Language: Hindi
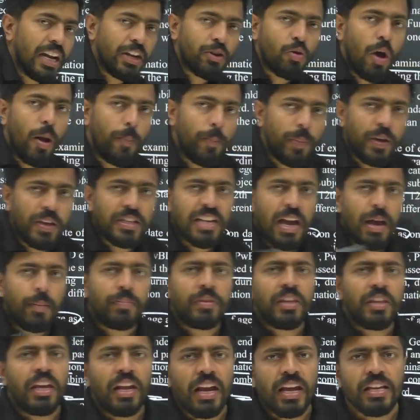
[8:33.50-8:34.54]
आप एग्जाम
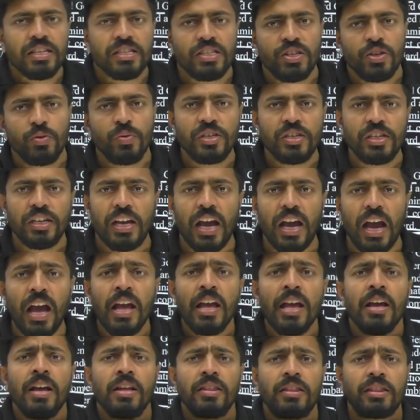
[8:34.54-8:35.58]
दे रहे हैं सीवीटी e का
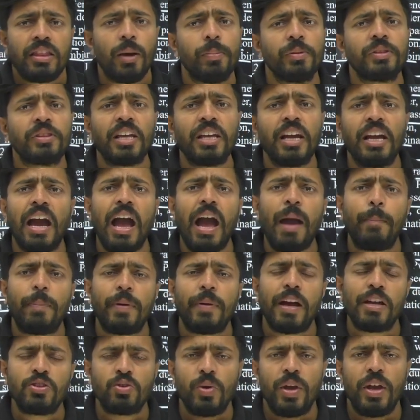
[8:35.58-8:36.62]
तब तक
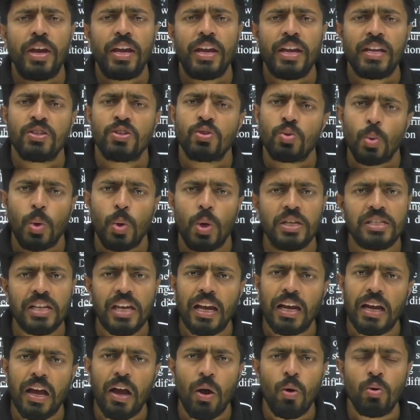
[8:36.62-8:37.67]
आपका जो है एज 16
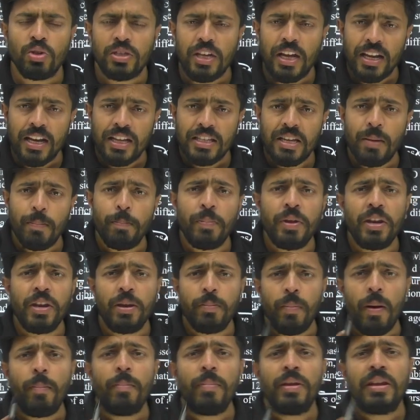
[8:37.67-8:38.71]
साल का हो जाना चाहिए
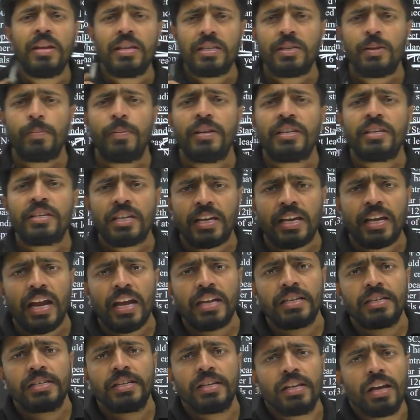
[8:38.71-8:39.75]
मिनिमम एलिजिबिलिटी
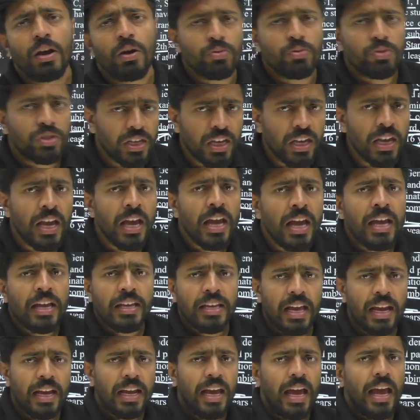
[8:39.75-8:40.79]
क्राइटेरिया उसकी
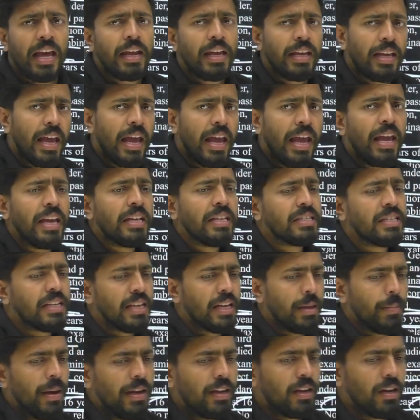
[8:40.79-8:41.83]
ये कह रही है एज के
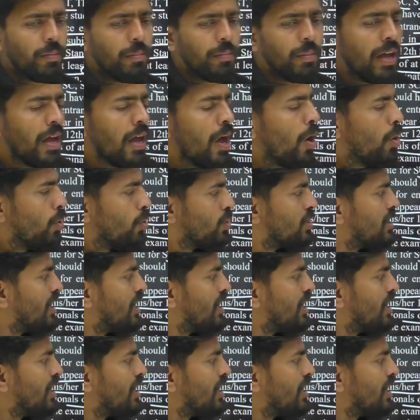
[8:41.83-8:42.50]
मैटर में उसके